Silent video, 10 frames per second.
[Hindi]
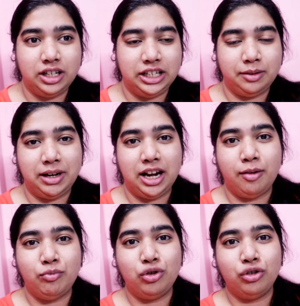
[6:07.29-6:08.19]
निर्मला
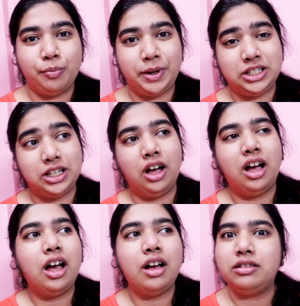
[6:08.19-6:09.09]
हम लोगों को परस आ,
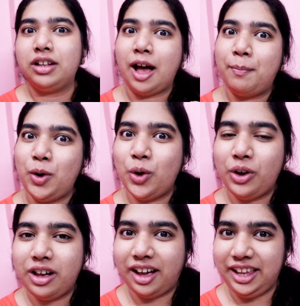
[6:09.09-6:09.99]
आप
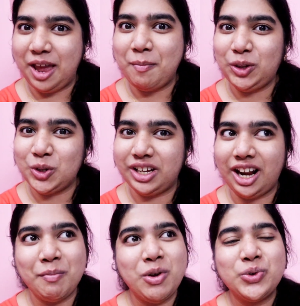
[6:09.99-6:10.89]
लोग ये मत हो
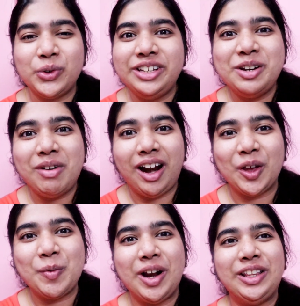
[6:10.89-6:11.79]
जाना मैं उसको निर्मला
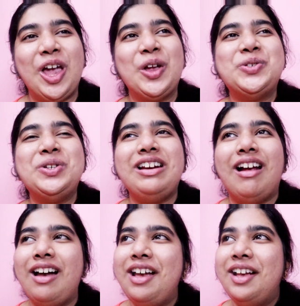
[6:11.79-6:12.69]
के बनाती एक्चुअली ना